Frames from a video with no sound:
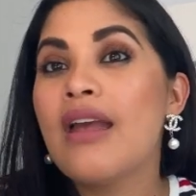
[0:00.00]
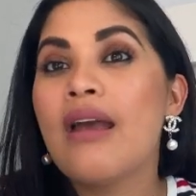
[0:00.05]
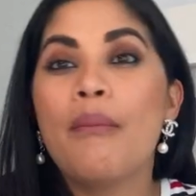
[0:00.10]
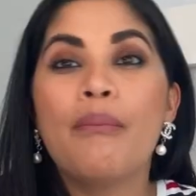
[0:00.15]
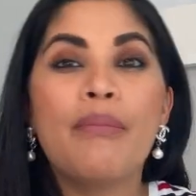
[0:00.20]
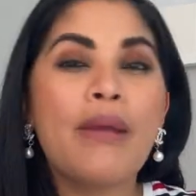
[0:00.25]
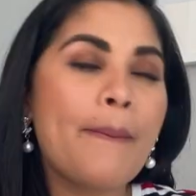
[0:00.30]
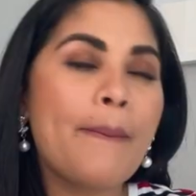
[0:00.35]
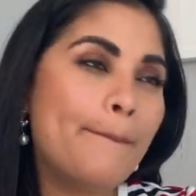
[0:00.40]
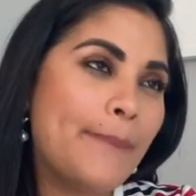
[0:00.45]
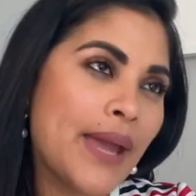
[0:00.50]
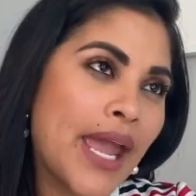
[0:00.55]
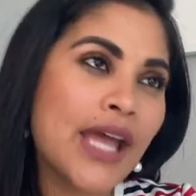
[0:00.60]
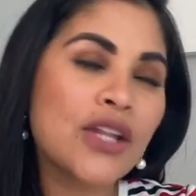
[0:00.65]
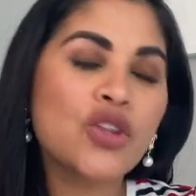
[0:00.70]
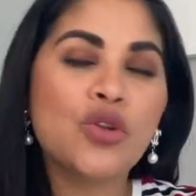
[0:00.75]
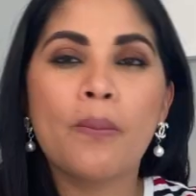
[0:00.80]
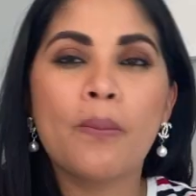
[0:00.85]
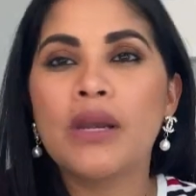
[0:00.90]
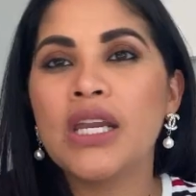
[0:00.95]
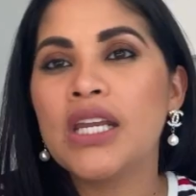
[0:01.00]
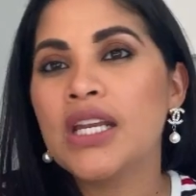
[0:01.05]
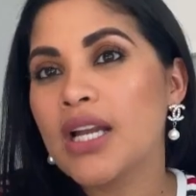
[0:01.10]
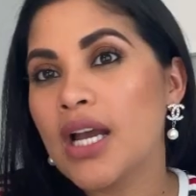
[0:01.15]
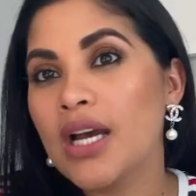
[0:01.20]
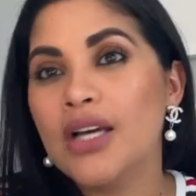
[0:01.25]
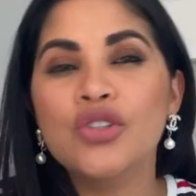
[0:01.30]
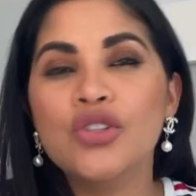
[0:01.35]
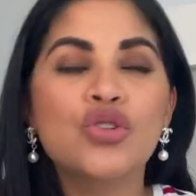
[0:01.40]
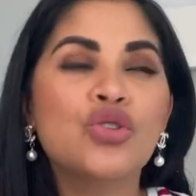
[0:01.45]
bebendo,
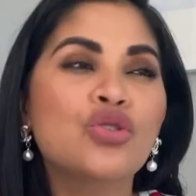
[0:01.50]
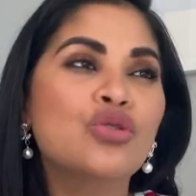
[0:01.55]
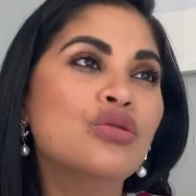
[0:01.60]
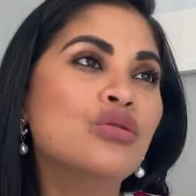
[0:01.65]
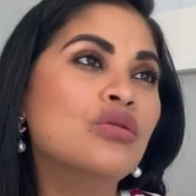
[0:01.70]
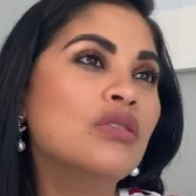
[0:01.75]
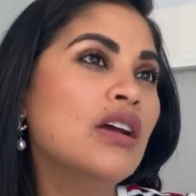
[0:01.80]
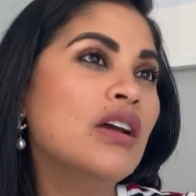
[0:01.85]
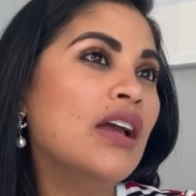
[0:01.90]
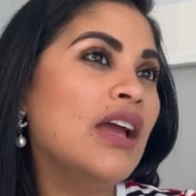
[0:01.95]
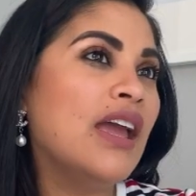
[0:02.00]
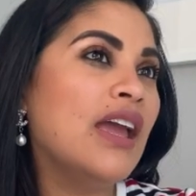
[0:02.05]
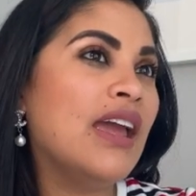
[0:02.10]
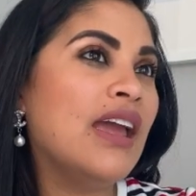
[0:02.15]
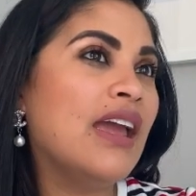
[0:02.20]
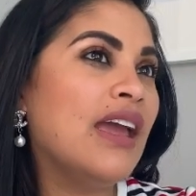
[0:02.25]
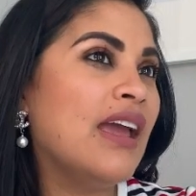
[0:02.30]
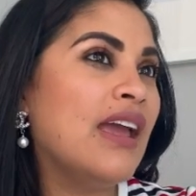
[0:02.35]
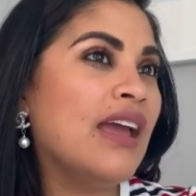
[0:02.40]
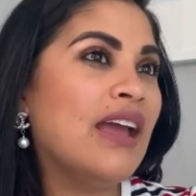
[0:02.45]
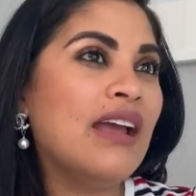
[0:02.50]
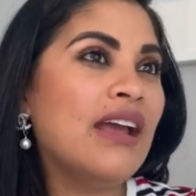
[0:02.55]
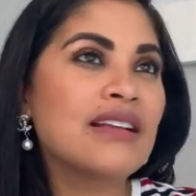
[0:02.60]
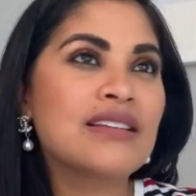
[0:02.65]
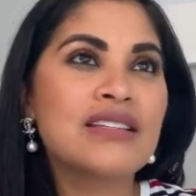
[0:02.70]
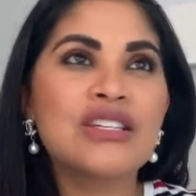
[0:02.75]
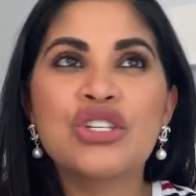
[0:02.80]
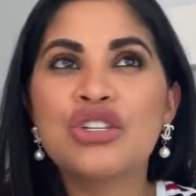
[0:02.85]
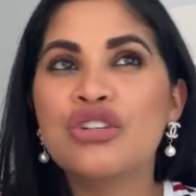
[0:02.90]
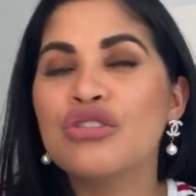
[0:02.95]
brincando, é,
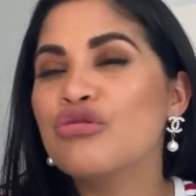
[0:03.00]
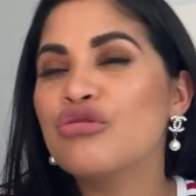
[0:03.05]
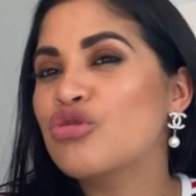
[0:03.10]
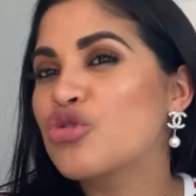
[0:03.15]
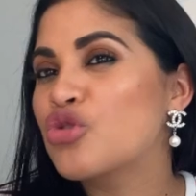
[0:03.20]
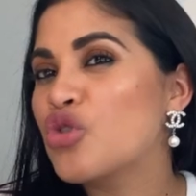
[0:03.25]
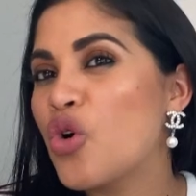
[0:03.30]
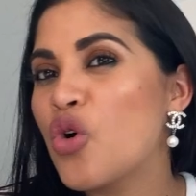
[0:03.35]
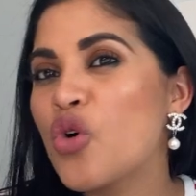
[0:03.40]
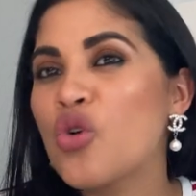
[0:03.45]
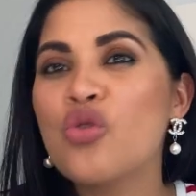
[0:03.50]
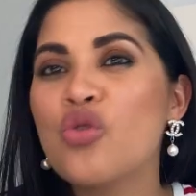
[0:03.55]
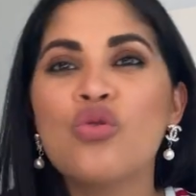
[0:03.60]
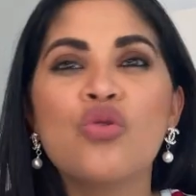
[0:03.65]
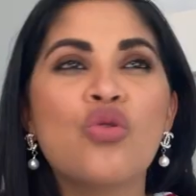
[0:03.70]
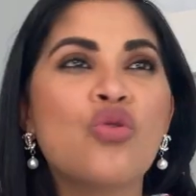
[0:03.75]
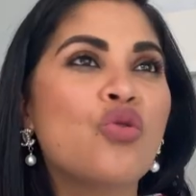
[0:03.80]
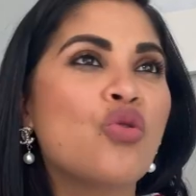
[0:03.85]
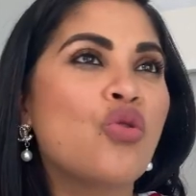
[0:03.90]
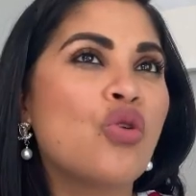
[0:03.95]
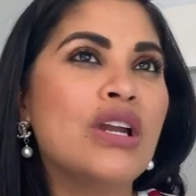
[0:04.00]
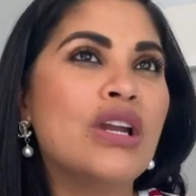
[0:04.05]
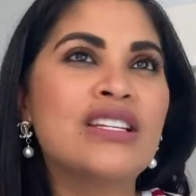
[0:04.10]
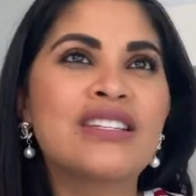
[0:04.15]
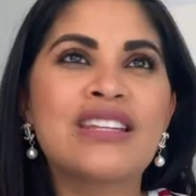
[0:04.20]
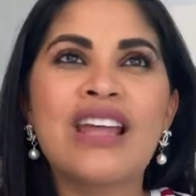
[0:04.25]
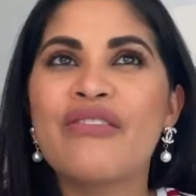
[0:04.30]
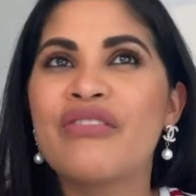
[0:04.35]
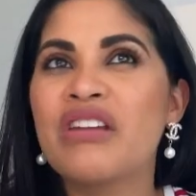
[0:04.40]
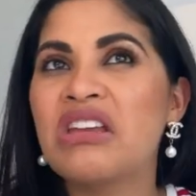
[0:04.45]
assistindo jogo, ou eles
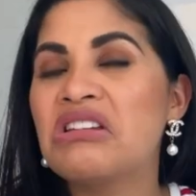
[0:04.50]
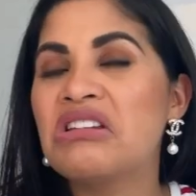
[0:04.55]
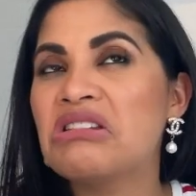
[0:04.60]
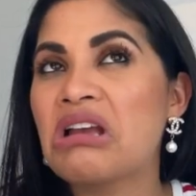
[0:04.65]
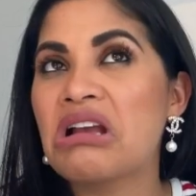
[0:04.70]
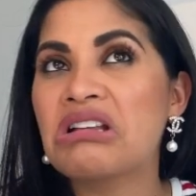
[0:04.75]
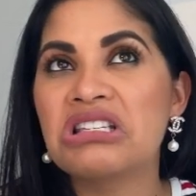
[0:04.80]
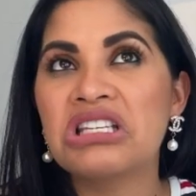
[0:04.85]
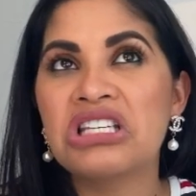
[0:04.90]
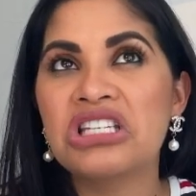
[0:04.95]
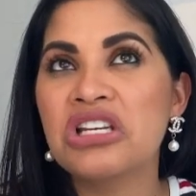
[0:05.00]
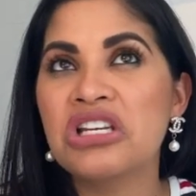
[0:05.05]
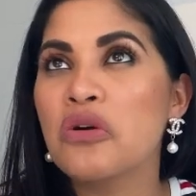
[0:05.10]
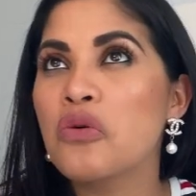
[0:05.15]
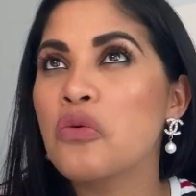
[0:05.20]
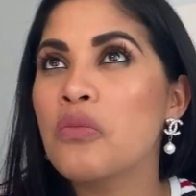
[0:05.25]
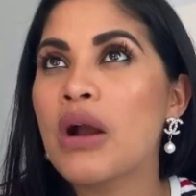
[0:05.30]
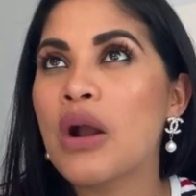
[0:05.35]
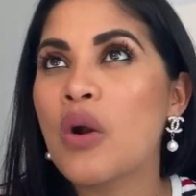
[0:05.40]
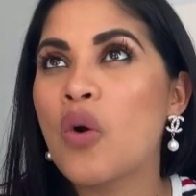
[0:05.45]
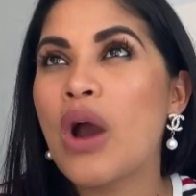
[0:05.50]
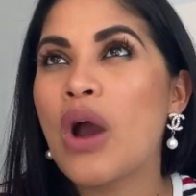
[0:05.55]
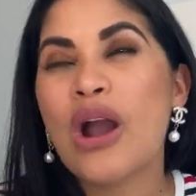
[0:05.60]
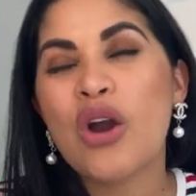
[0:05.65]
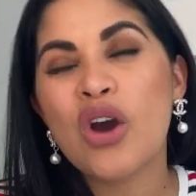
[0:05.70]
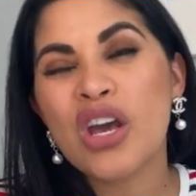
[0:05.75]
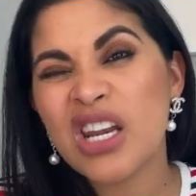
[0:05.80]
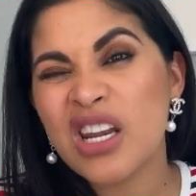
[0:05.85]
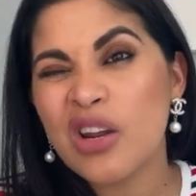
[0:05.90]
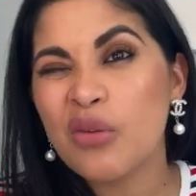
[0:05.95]
devem assistir alguma coisa.
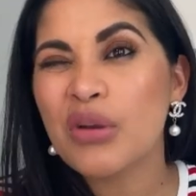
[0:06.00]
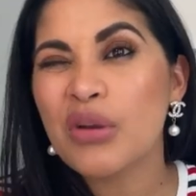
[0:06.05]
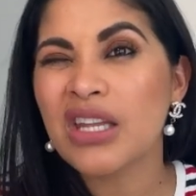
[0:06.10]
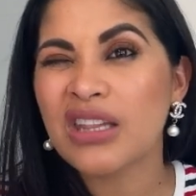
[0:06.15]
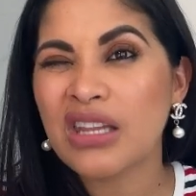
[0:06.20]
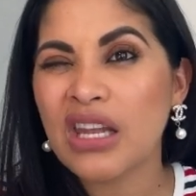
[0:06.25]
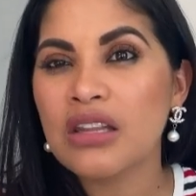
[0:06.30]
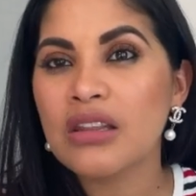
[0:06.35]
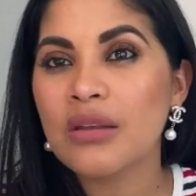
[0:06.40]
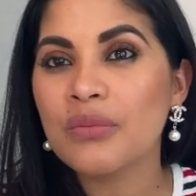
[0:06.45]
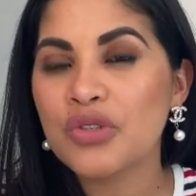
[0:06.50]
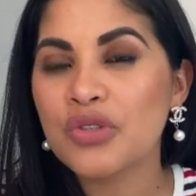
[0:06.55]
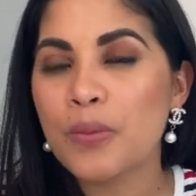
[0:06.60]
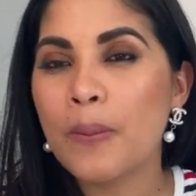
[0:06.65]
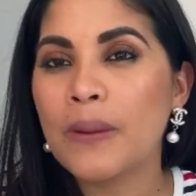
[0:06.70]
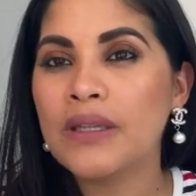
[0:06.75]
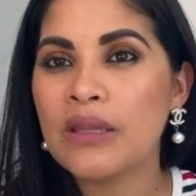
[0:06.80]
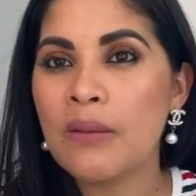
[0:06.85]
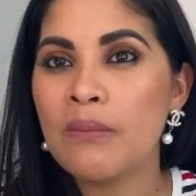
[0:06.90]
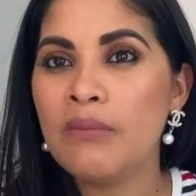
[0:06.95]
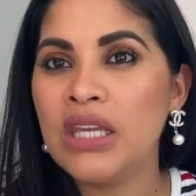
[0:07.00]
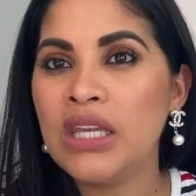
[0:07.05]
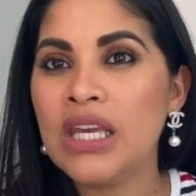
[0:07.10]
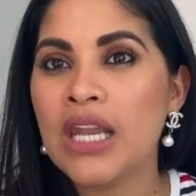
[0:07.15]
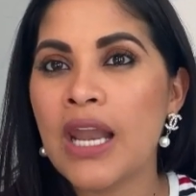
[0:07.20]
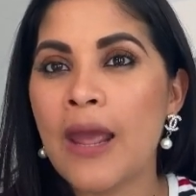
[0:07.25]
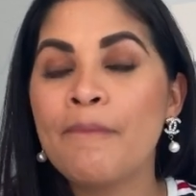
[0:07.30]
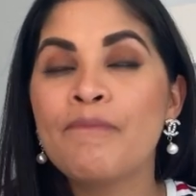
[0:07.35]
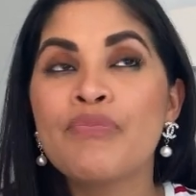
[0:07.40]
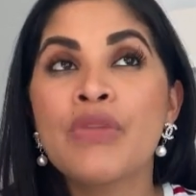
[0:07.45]
Agora não, porque tá em tempo de pandemia,
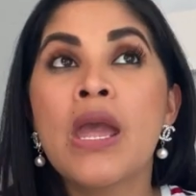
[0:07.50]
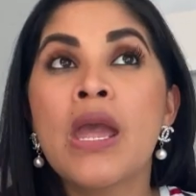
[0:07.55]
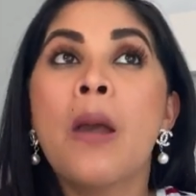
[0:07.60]
né?